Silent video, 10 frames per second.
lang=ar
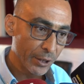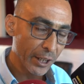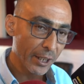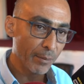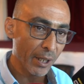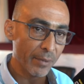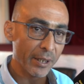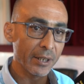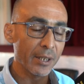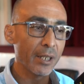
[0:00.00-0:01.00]
مشاريع
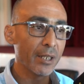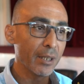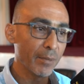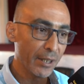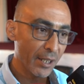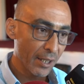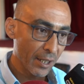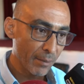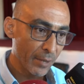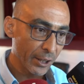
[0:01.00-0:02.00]
معماريه لا من
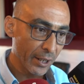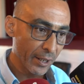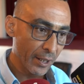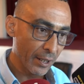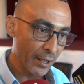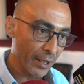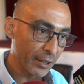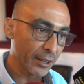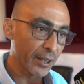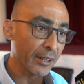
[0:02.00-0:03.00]
مشاريع
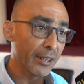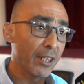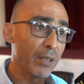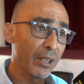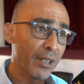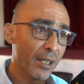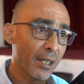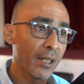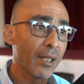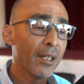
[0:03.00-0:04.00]
اقتصاديه لا من
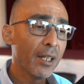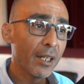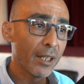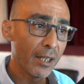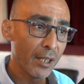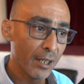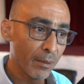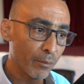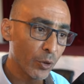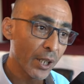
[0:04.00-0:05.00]
آه،
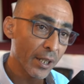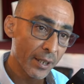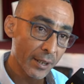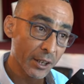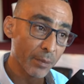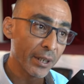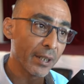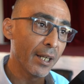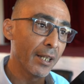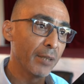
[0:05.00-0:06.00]
مظاهرات
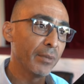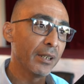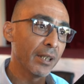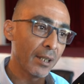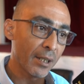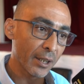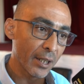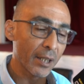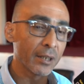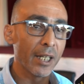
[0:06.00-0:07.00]
كبيره عالميه
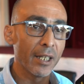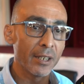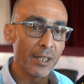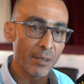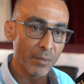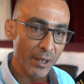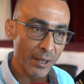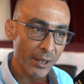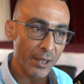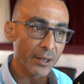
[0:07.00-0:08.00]
ككاس العالم
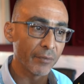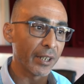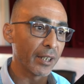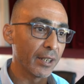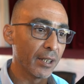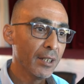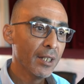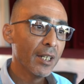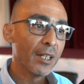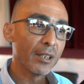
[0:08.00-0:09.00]
ككاس افريقيا
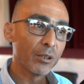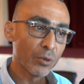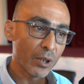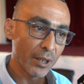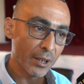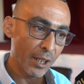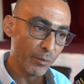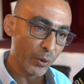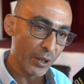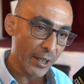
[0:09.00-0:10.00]
آه، دونك
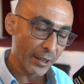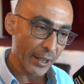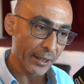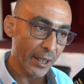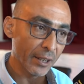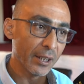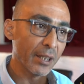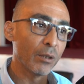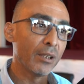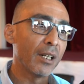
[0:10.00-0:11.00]
الحمد لله هذا القطاع
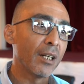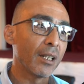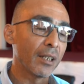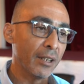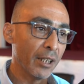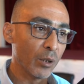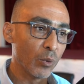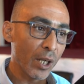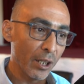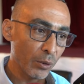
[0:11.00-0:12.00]
ديالنا اللي هو
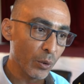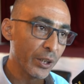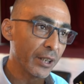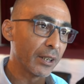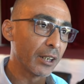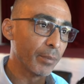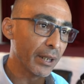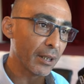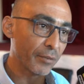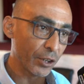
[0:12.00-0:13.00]
عنده يد
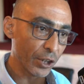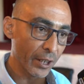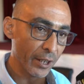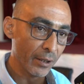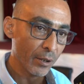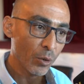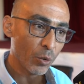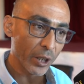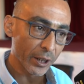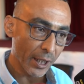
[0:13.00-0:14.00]
كبيره في التشغيل
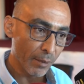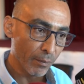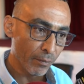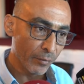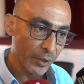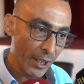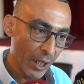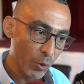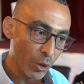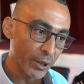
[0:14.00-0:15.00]
وقطاع
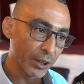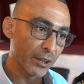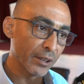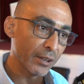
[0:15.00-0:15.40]
تنحاولوا باش